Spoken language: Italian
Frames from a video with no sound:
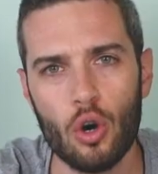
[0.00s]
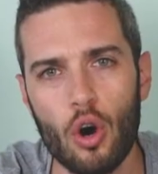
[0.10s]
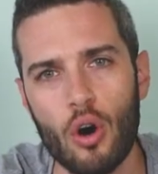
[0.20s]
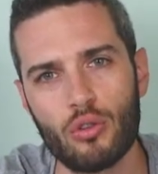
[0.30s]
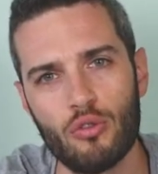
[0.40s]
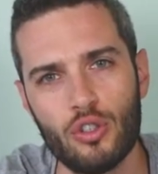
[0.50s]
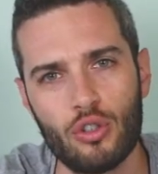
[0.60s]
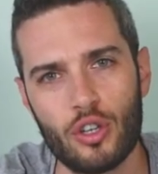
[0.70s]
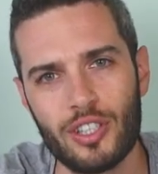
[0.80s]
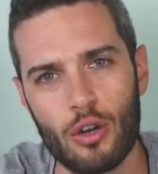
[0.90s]
Concordo
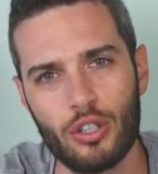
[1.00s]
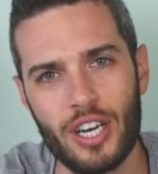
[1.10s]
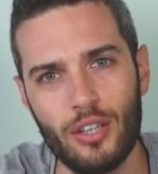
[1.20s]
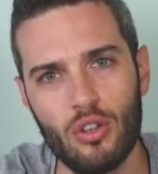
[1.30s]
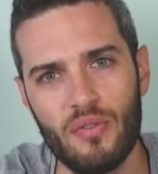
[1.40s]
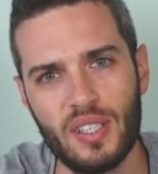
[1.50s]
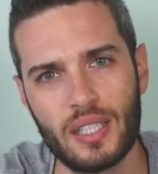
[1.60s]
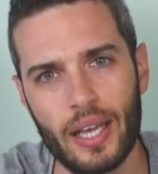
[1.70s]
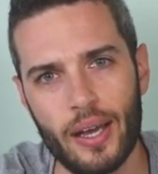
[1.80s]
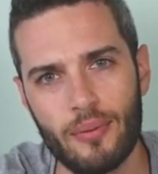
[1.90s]
visto che stanno tenendo in
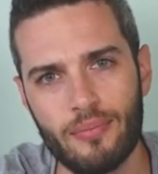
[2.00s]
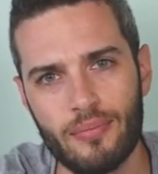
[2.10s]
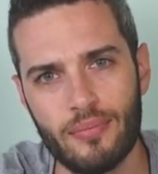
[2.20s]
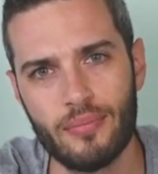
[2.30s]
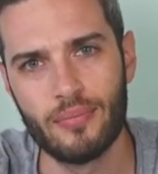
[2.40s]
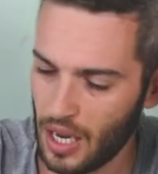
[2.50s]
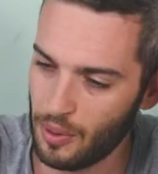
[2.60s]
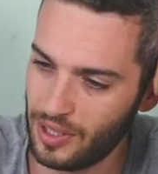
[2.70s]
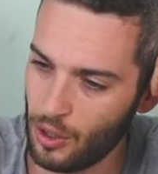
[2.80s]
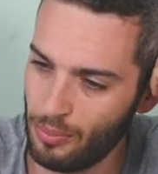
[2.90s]
vita te.
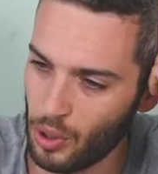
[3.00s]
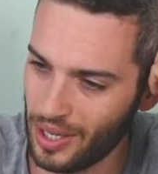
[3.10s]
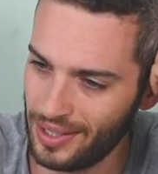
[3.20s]
Dai, questa era un po'